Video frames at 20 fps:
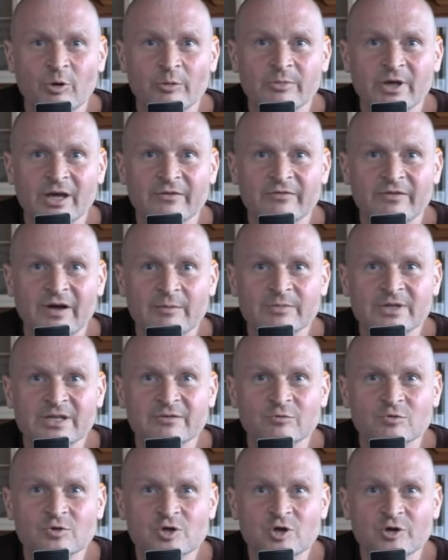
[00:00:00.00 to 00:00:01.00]
premières femmes
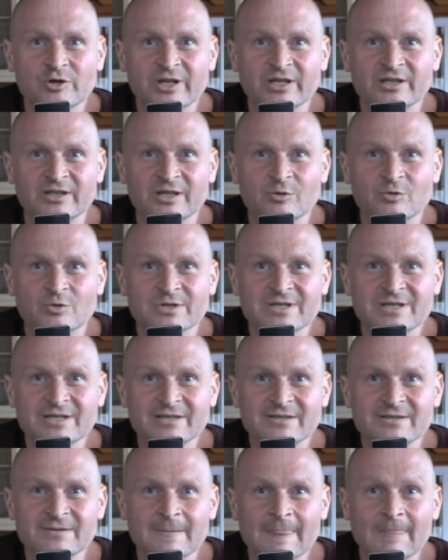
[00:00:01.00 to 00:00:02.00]
qui vont se connecter au
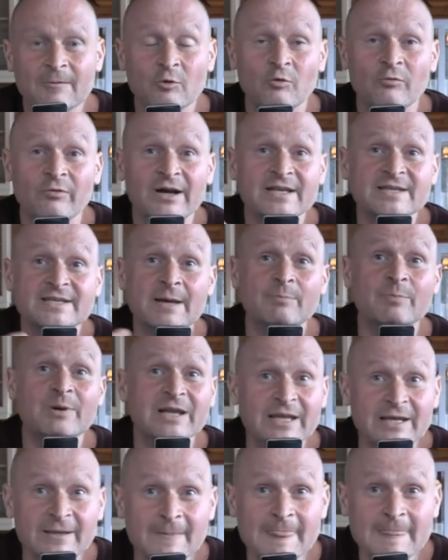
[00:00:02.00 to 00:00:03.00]
site. Donc on va les
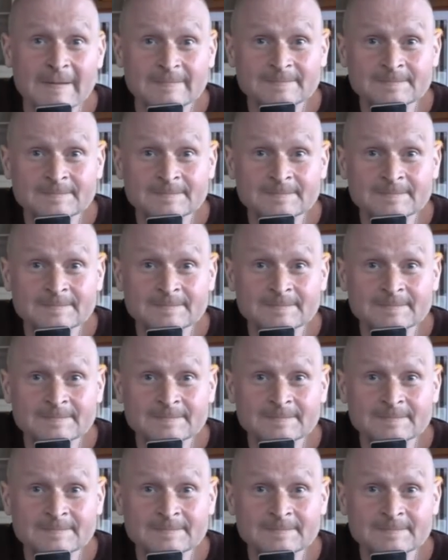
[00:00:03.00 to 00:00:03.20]
appeler.